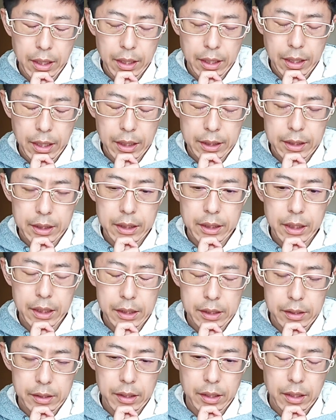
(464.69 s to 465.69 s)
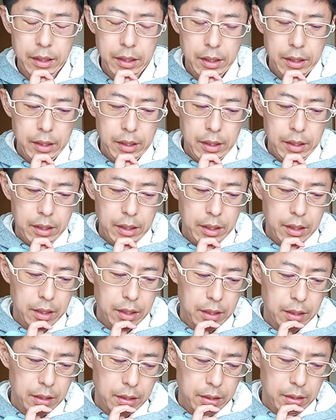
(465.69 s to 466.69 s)
えー、勝ちやすい、
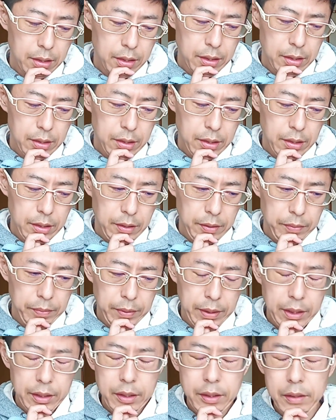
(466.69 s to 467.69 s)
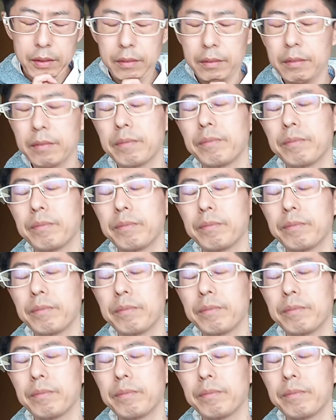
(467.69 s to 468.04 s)
えー、まあ、